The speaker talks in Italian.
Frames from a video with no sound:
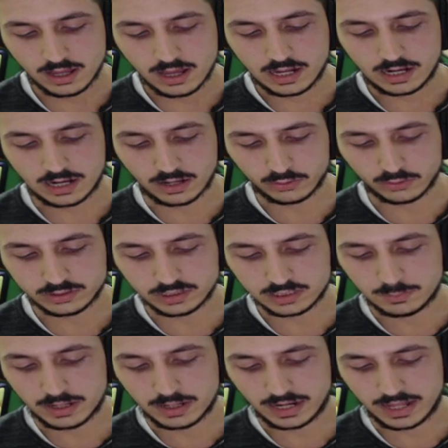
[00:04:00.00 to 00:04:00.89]
La rota
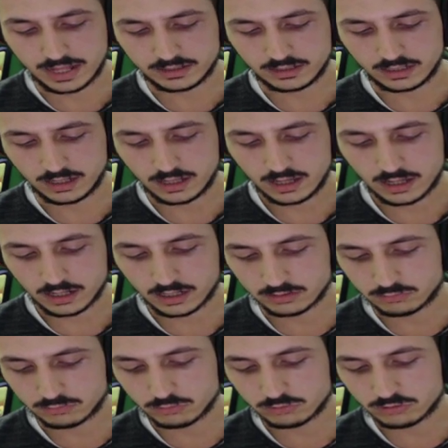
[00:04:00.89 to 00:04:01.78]
di Beledni
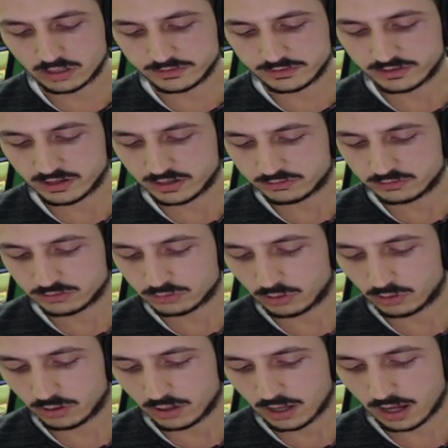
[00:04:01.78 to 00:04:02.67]
raggiunse
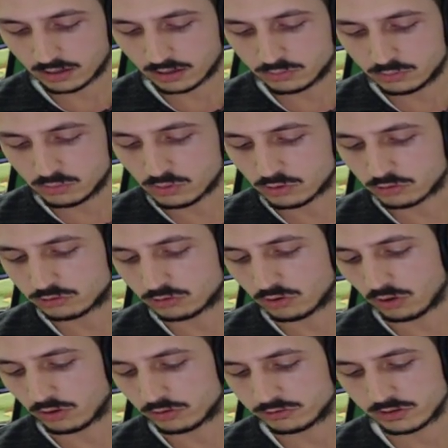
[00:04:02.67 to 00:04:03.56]
l'esercito a
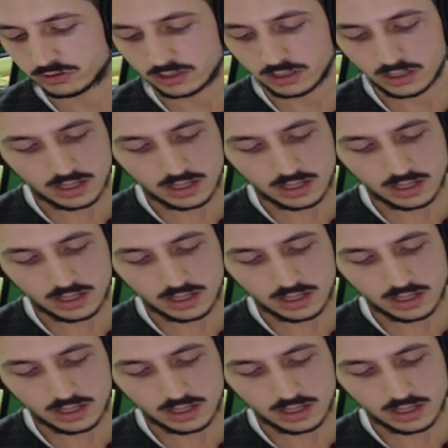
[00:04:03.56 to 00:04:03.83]
Kurskosk